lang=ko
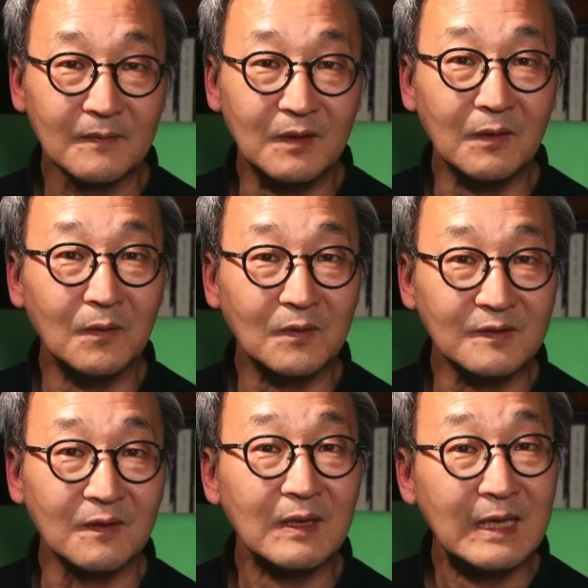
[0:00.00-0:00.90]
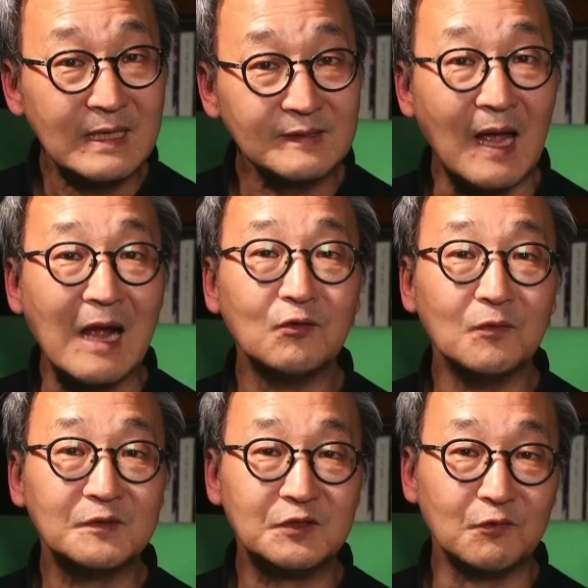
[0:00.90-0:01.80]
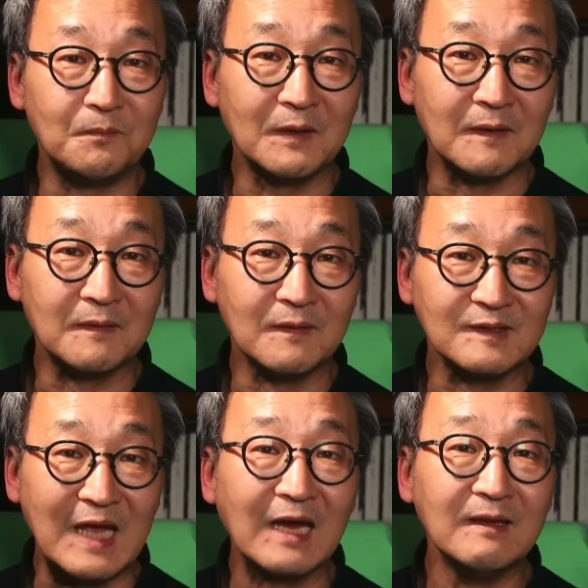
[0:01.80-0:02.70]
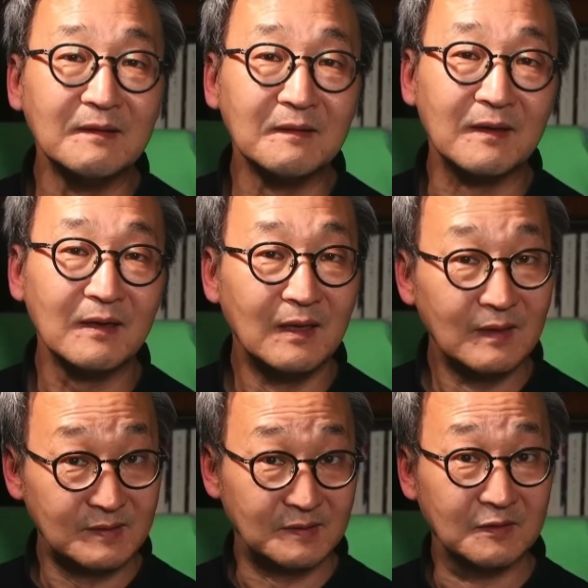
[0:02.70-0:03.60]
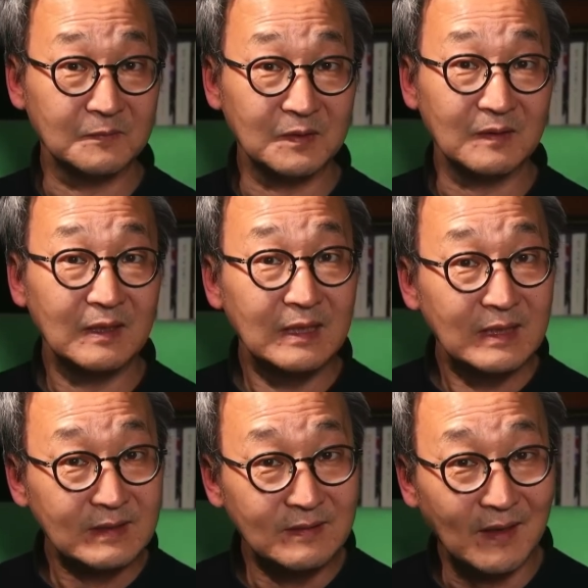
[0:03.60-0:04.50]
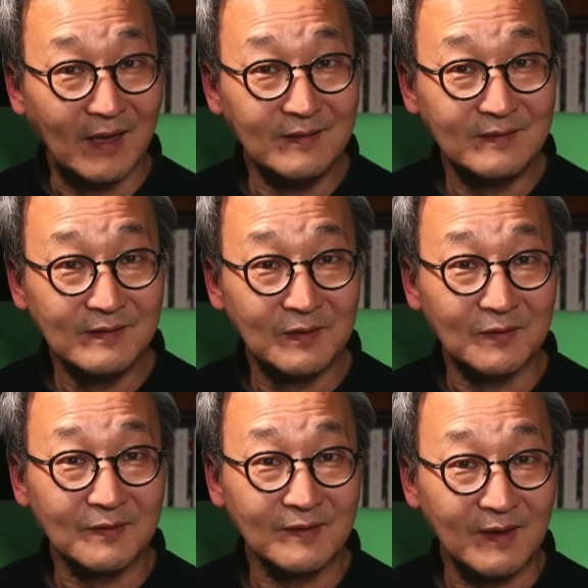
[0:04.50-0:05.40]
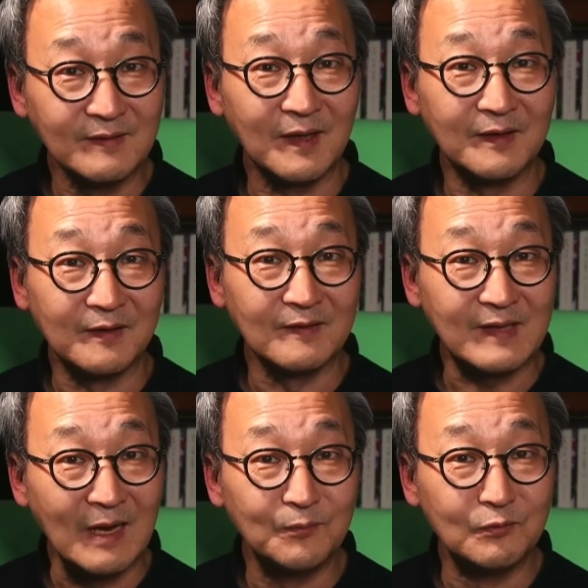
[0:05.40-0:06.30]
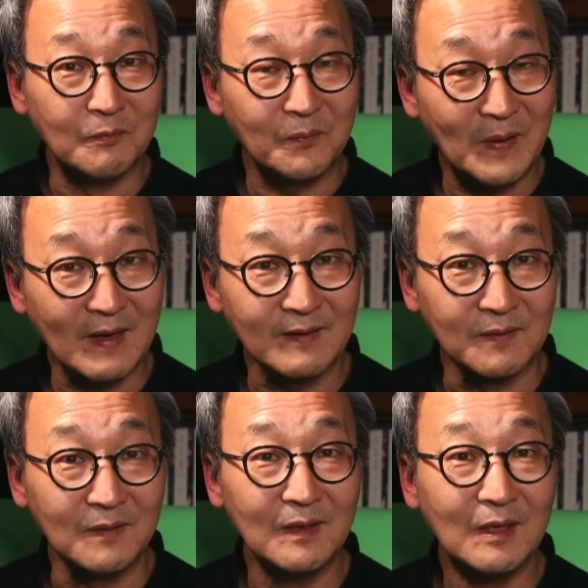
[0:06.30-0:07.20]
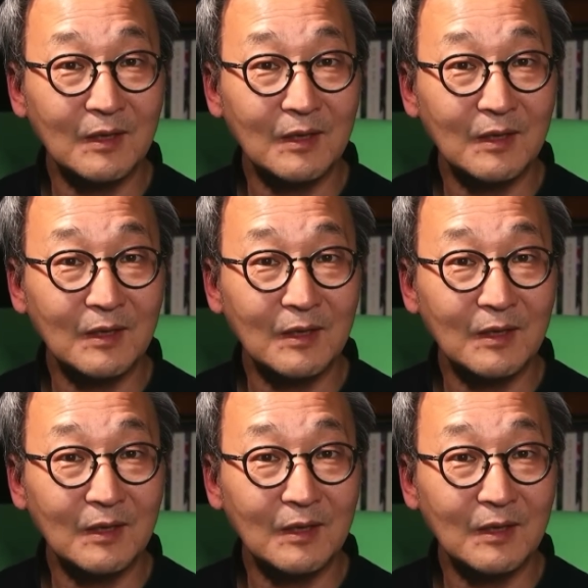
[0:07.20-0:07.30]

그리고 그저 상놈 취급받았던 상인들이 지금은 그 엔지니어들이 생산해내는 상품을 팔아서